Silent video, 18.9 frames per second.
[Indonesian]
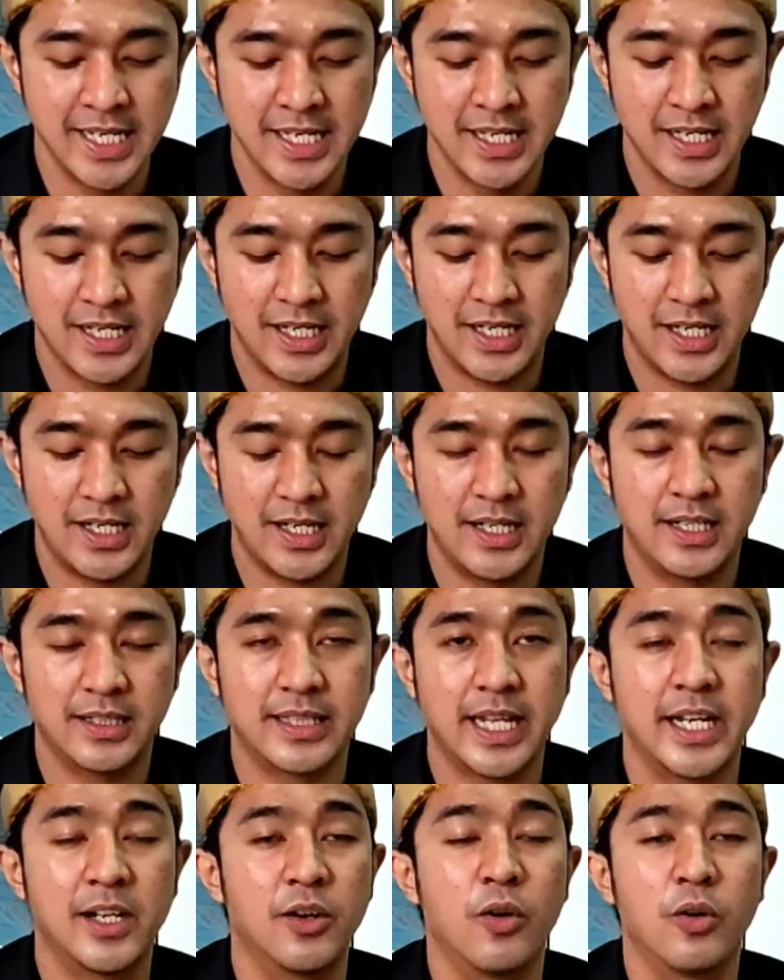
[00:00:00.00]
uh,
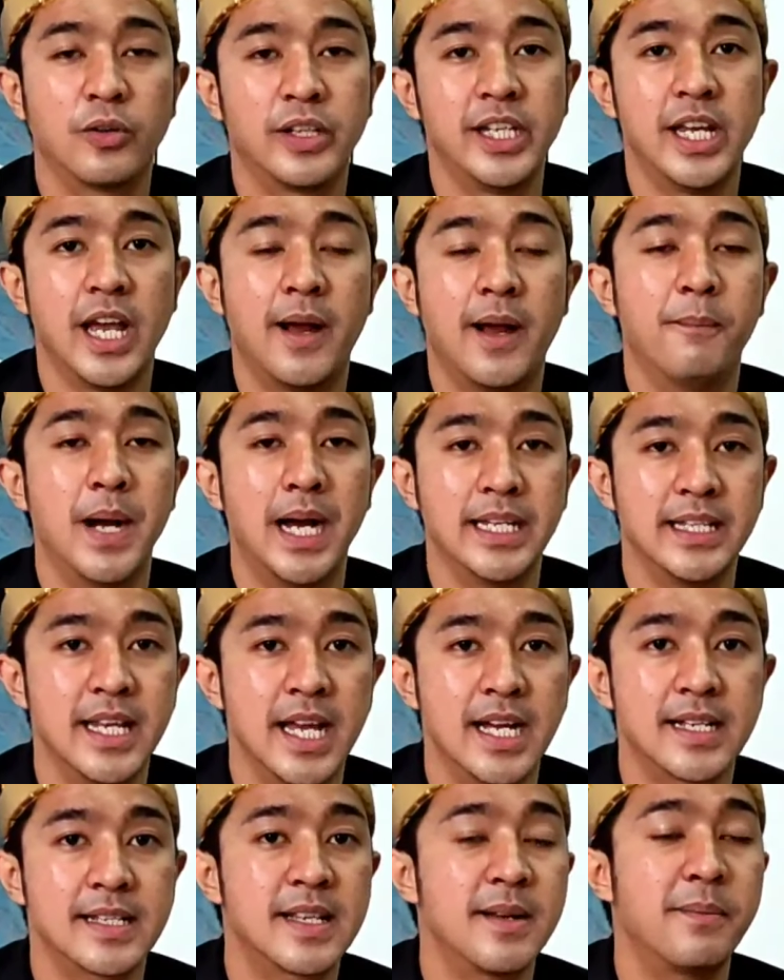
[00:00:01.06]
teknologi yang
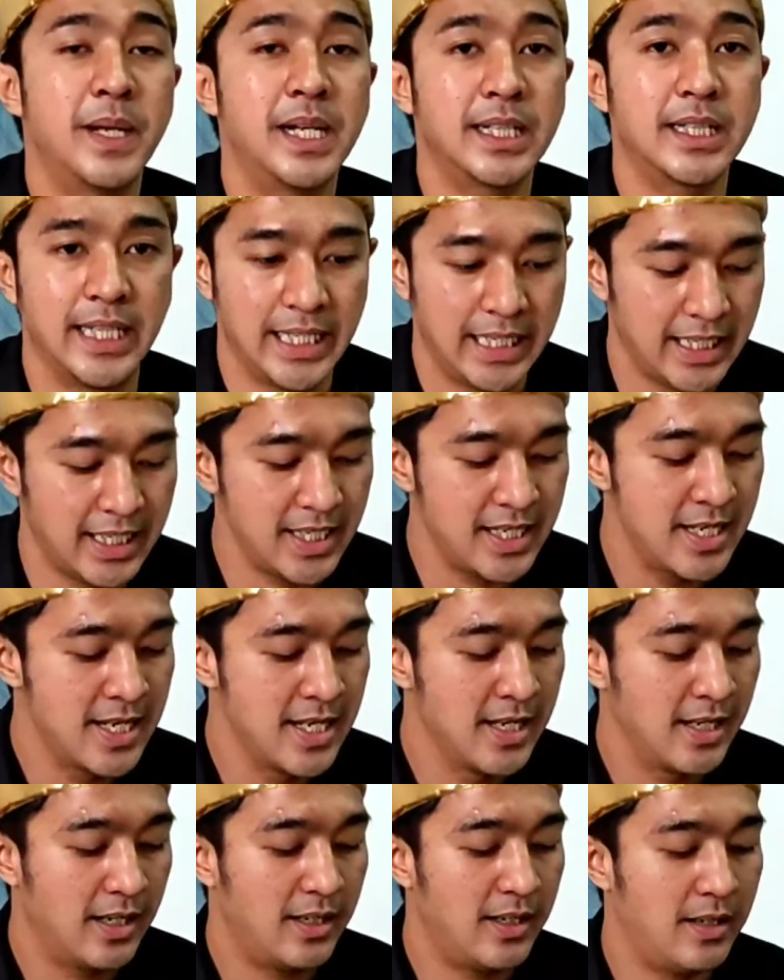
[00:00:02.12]
banyak seperti
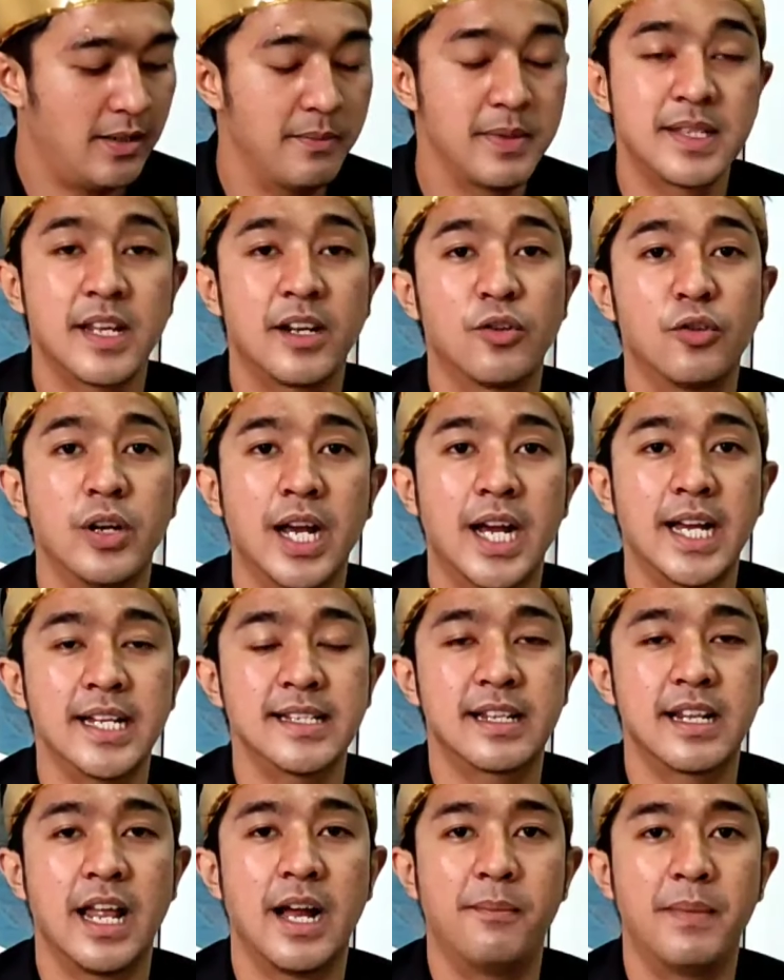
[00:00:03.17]
uh, bisa digunakan
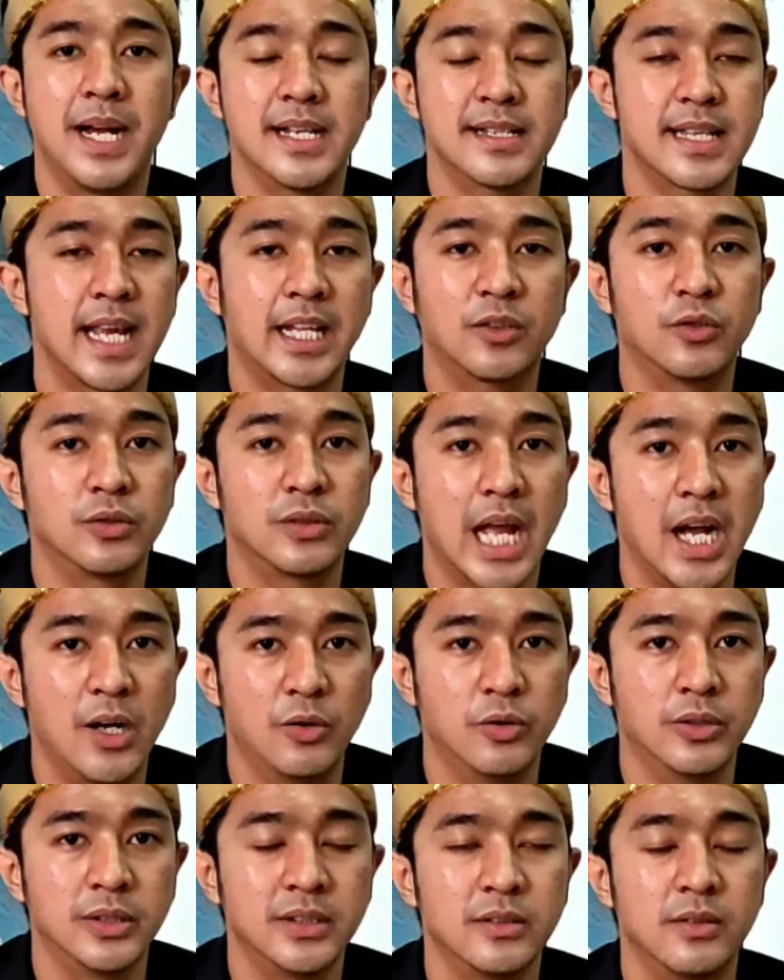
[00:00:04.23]
selama satu
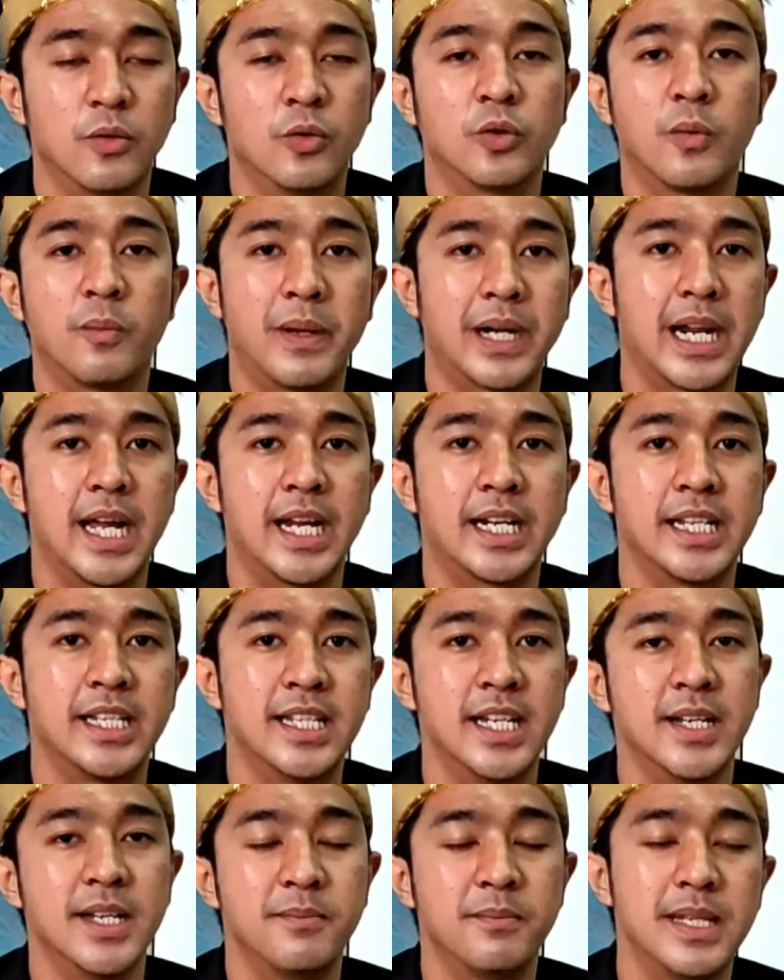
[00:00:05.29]
tahun untuk
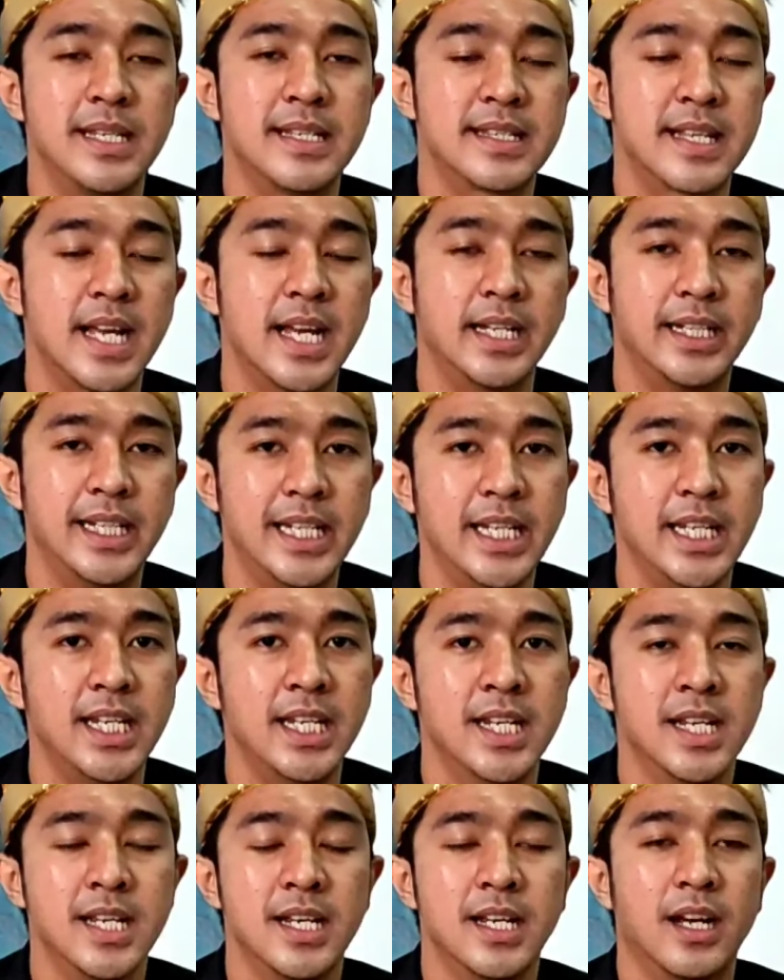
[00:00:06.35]
perharinya bisa di
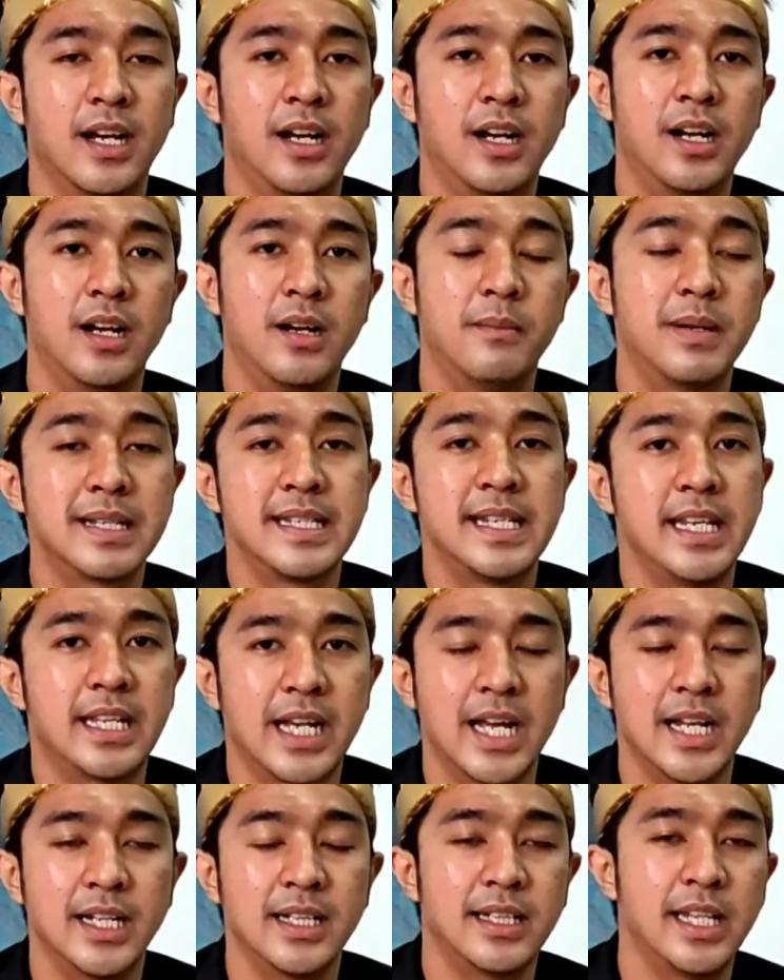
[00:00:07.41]
uh,
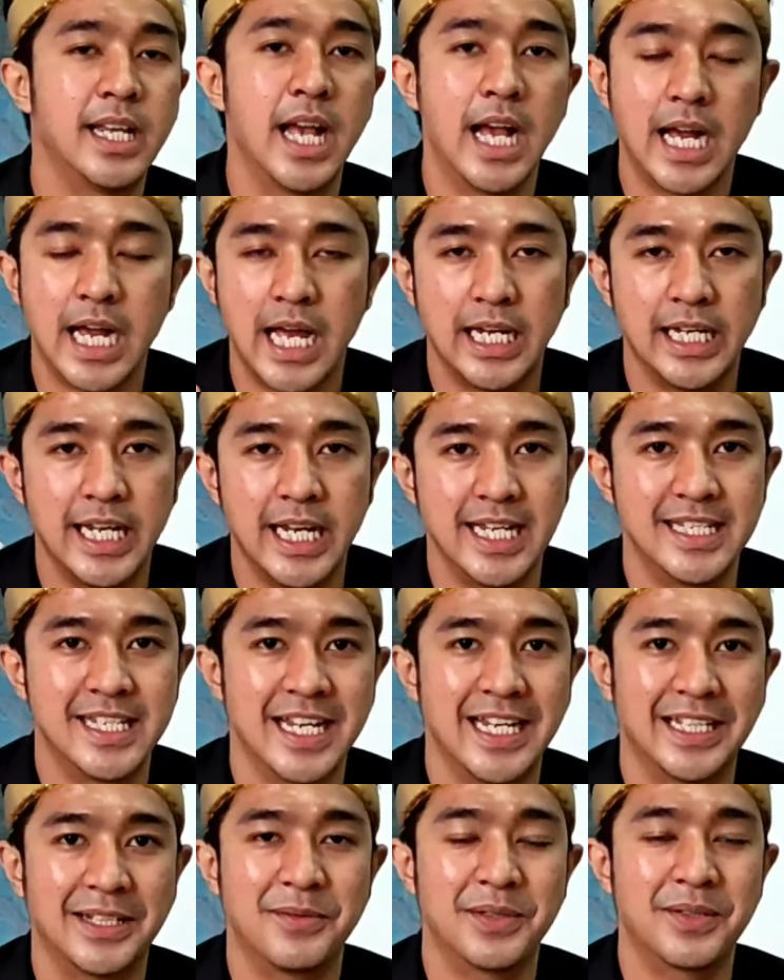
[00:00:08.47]
bersihkan tiga kali aja ya
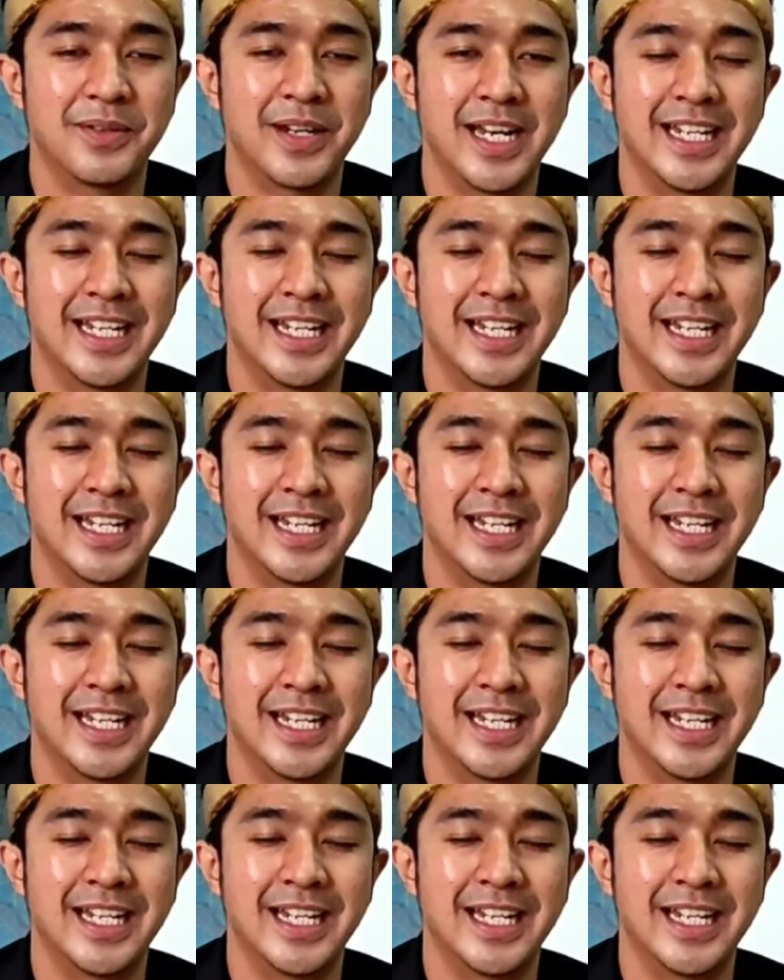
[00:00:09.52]
teman-teman ya.